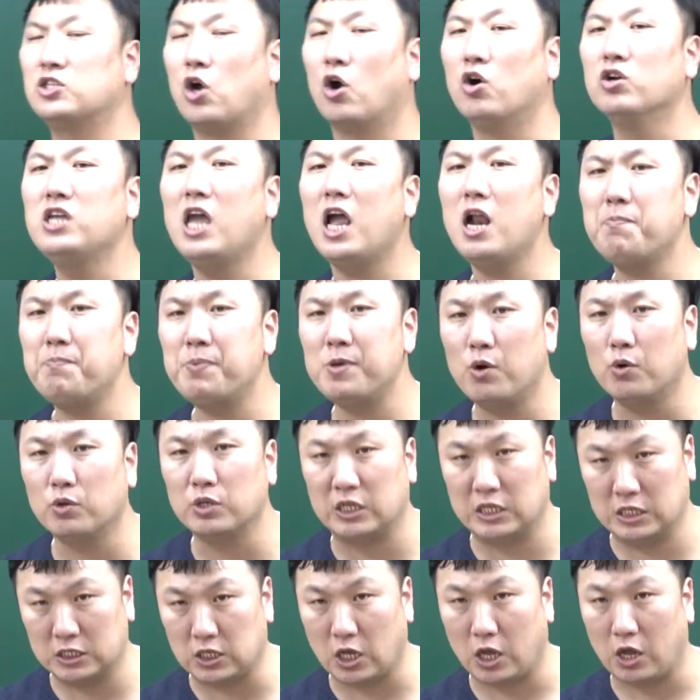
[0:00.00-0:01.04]
정리할 필요는
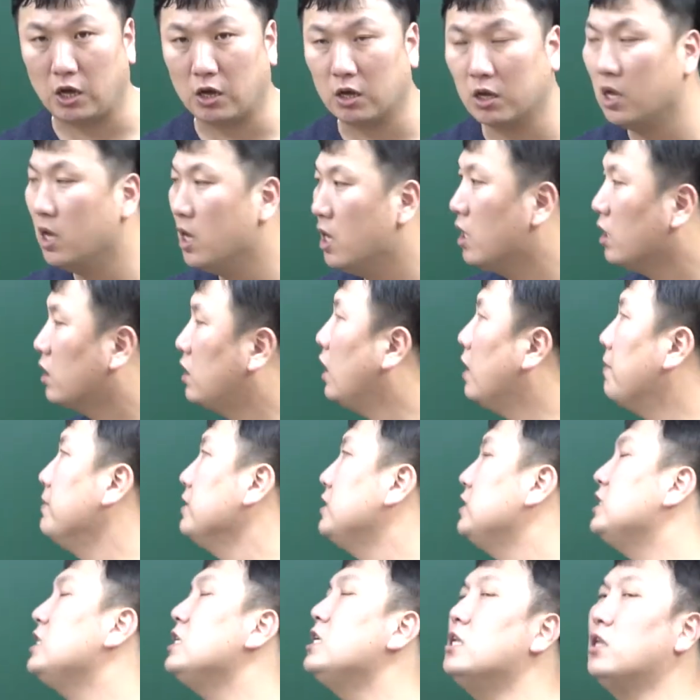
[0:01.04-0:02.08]
있어요. 그러면
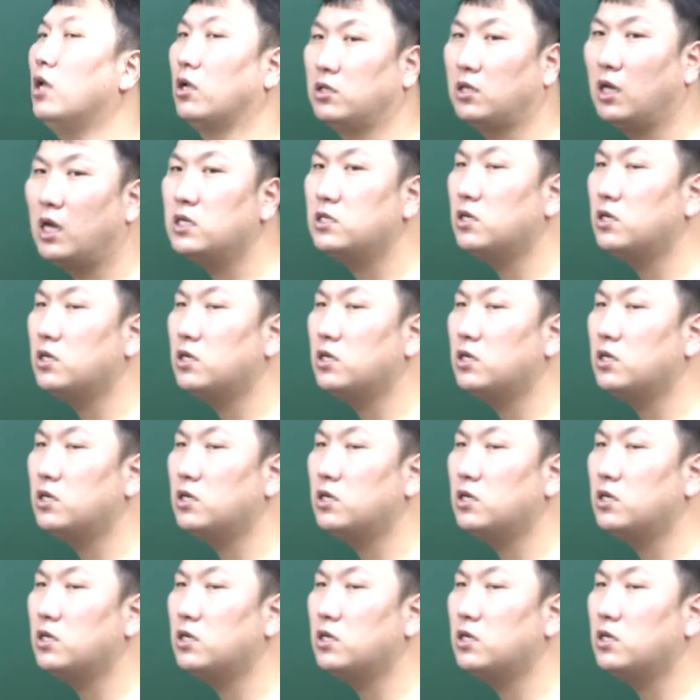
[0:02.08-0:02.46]
시는 어떻게